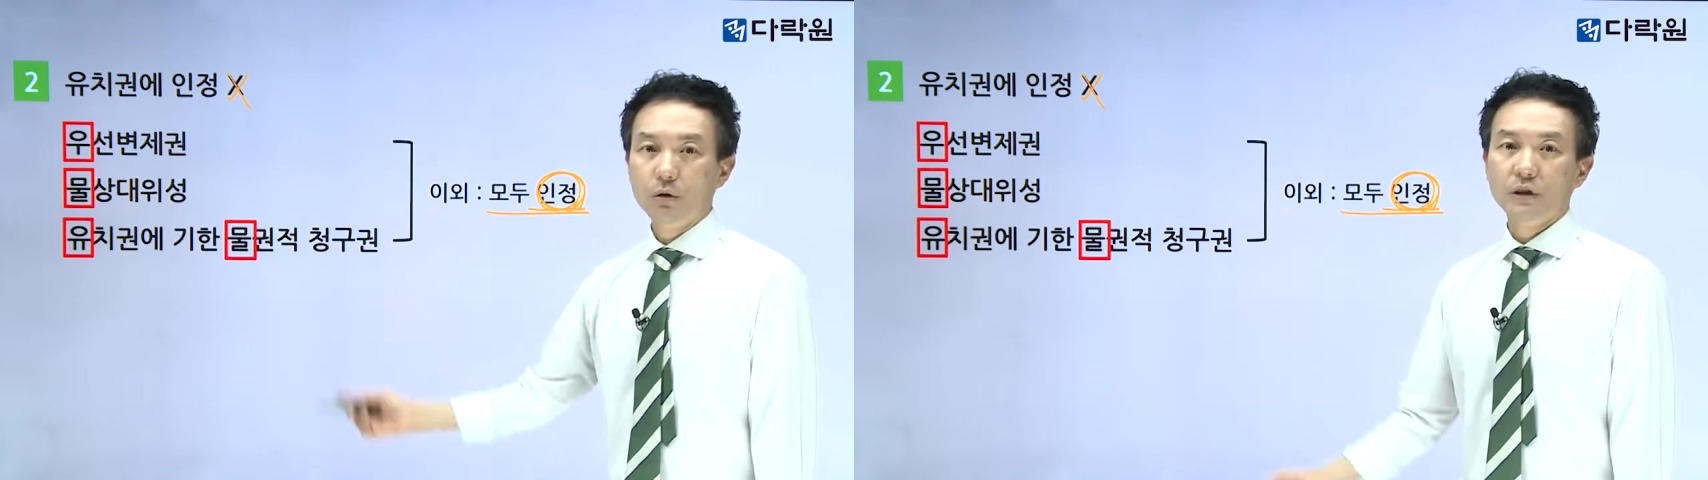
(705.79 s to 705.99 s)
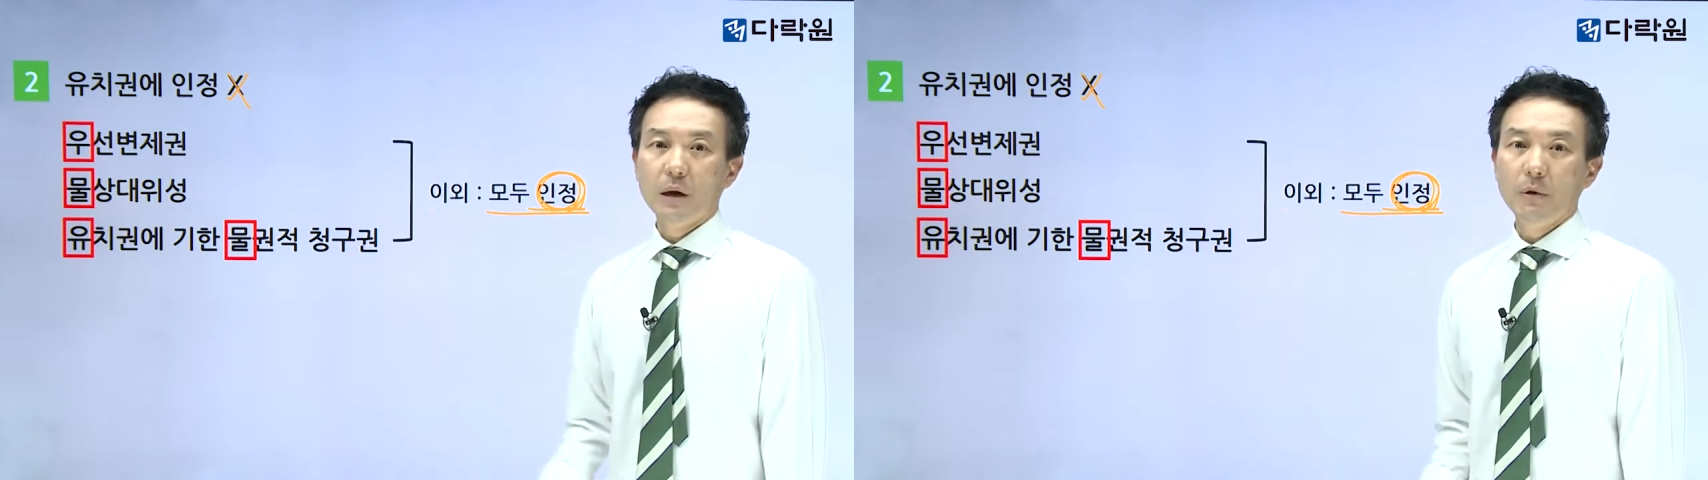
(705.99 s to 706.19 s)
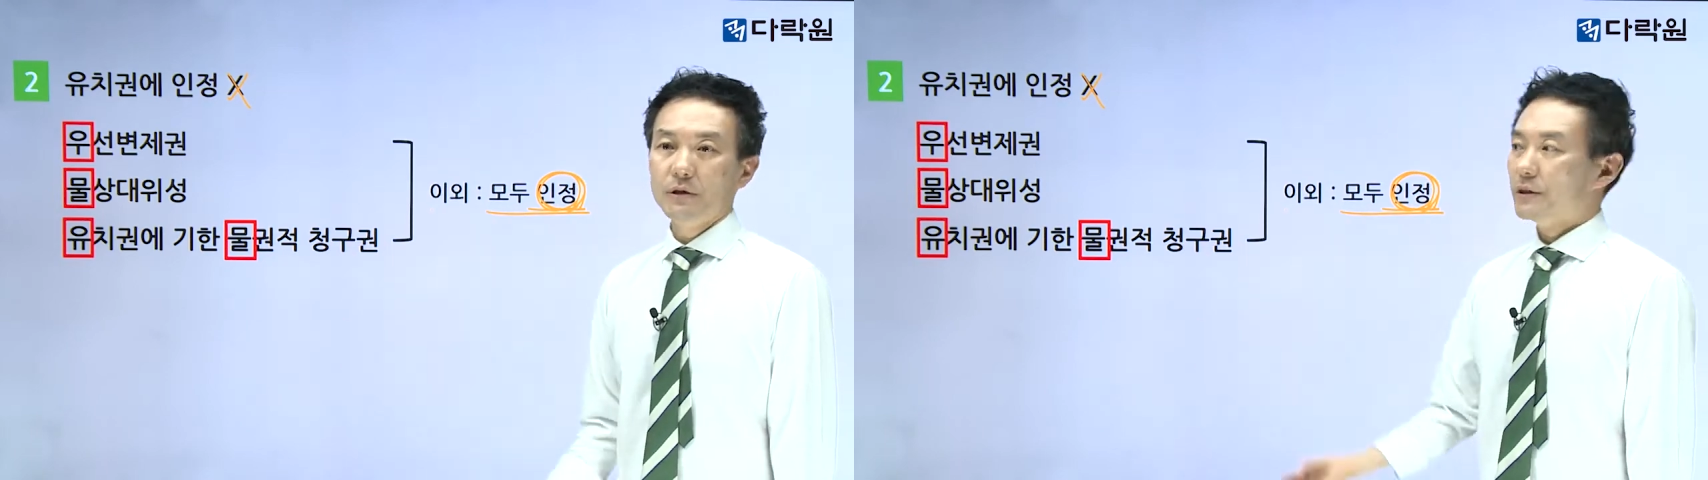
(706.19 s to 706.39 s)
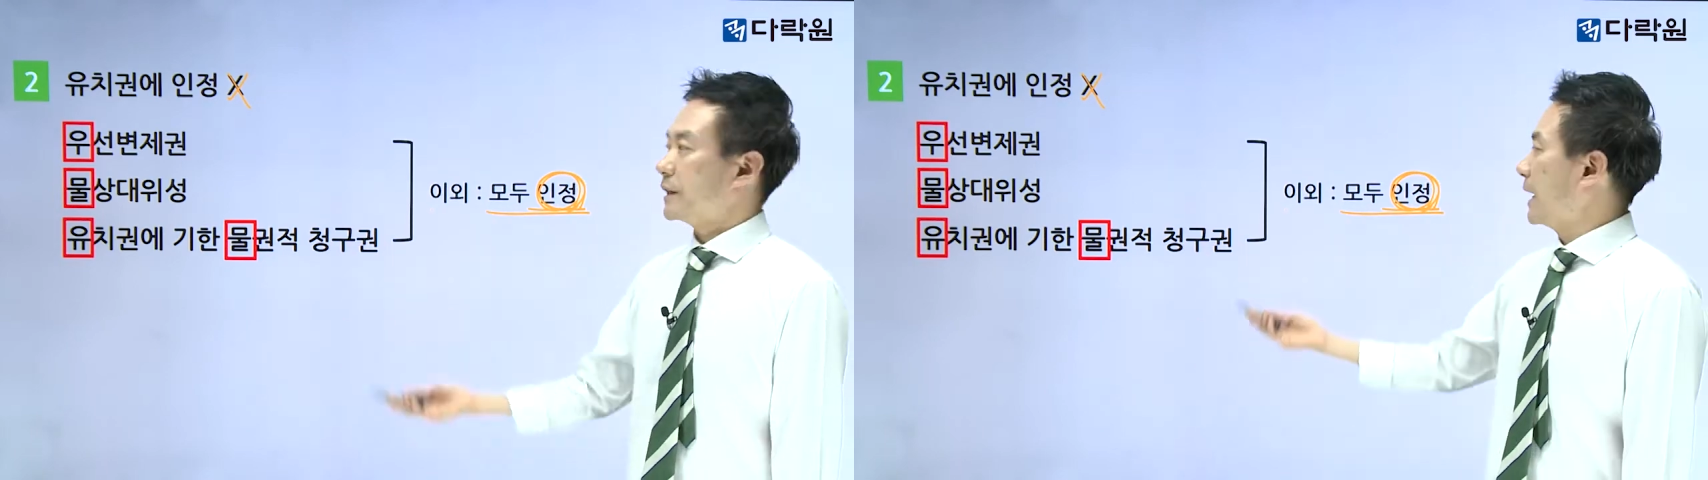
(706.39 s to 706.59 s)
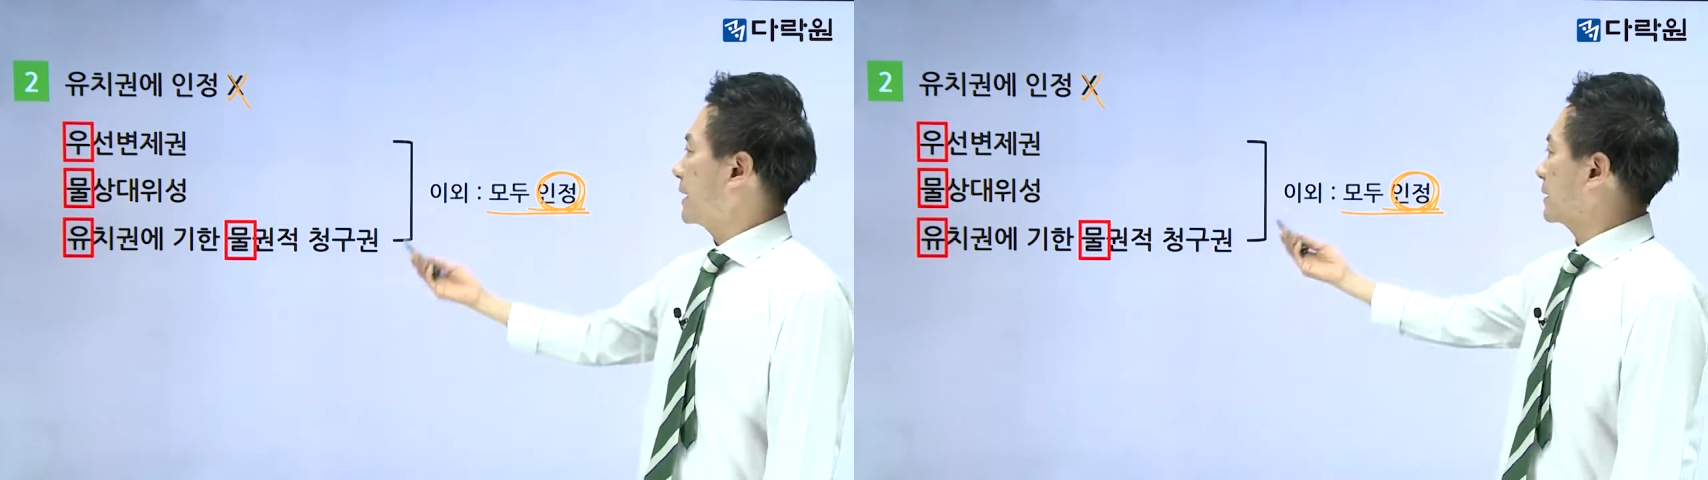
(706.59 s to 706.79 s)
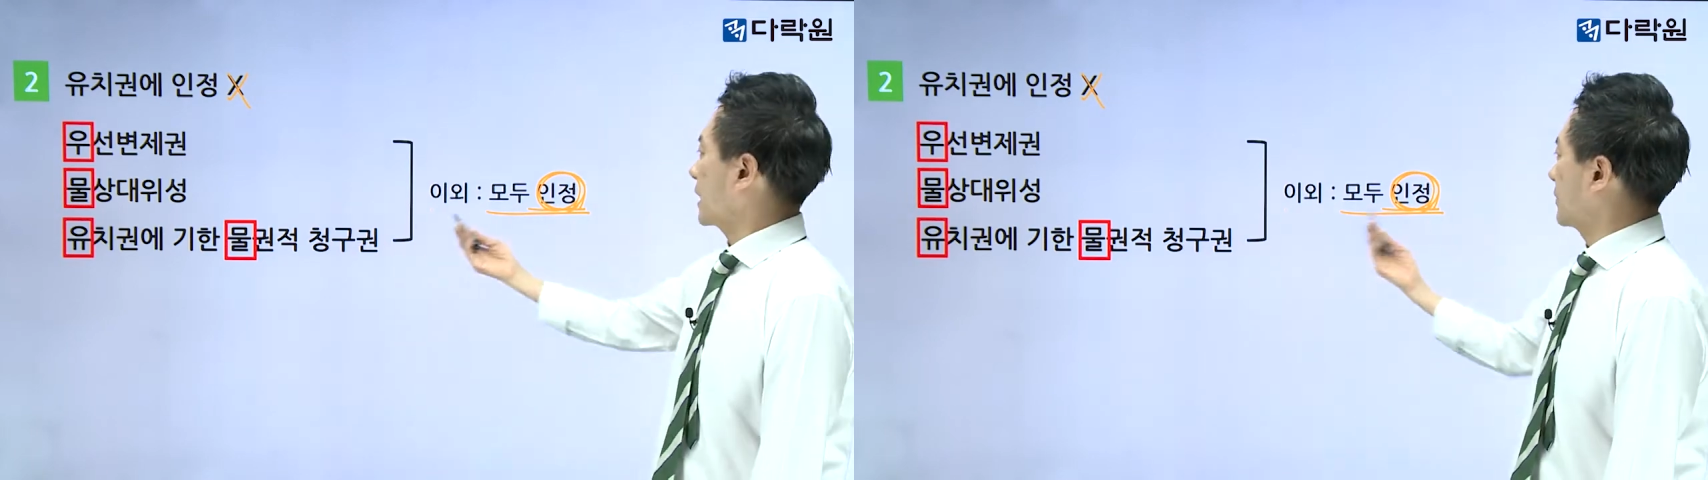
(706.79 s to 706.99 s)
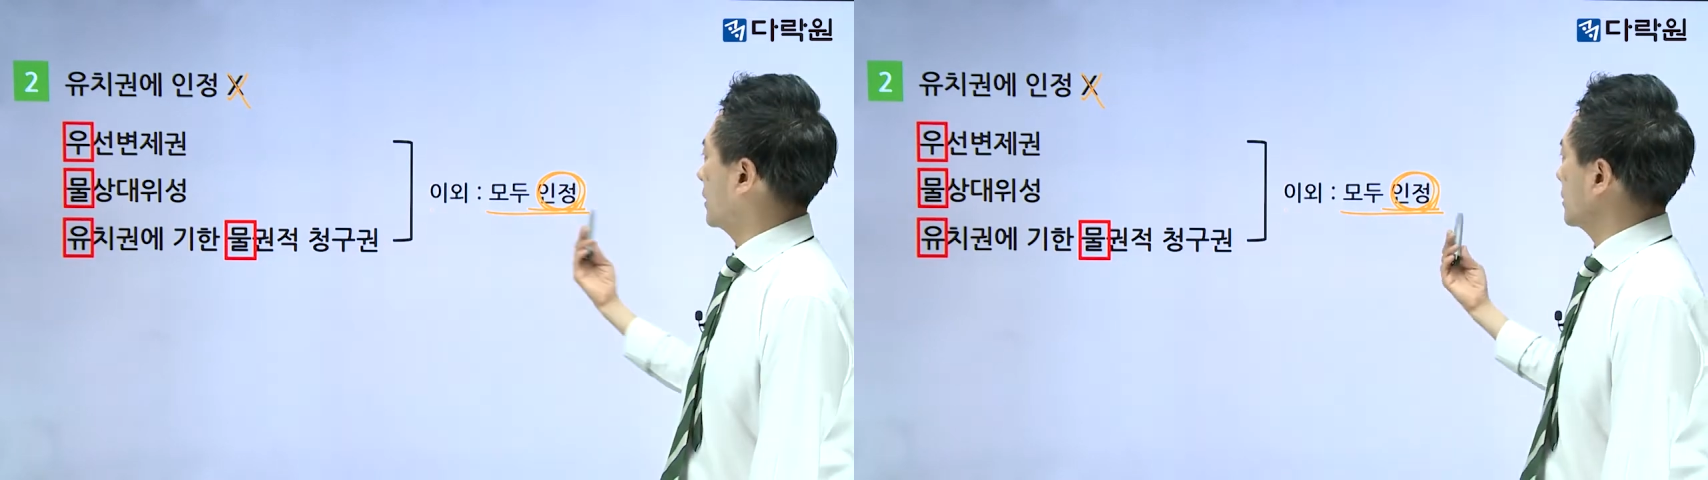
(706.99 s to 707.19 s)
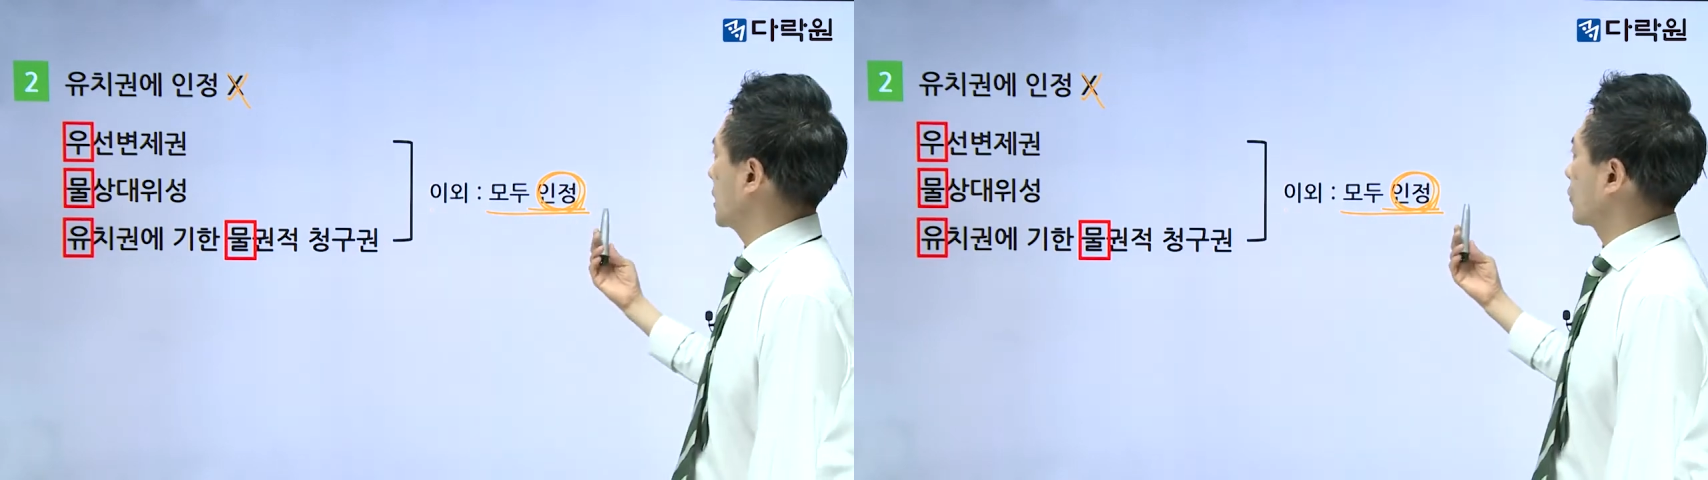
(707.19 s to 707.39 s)
나머지는 다
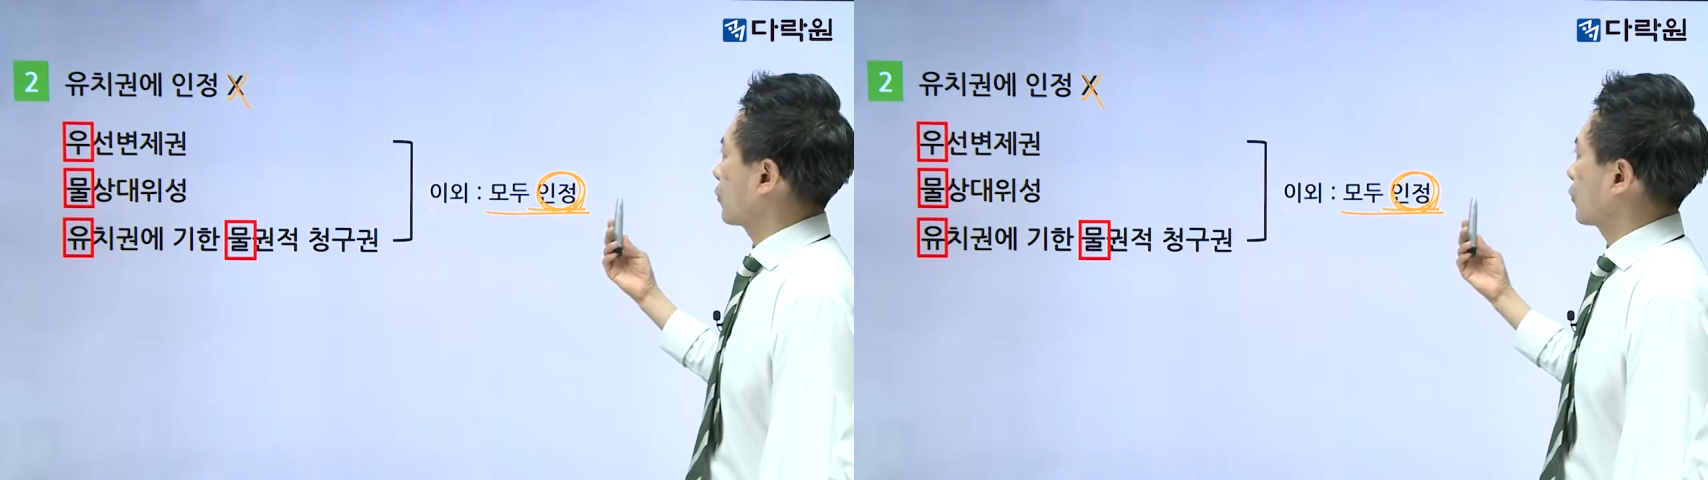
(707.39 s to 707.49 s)
있다면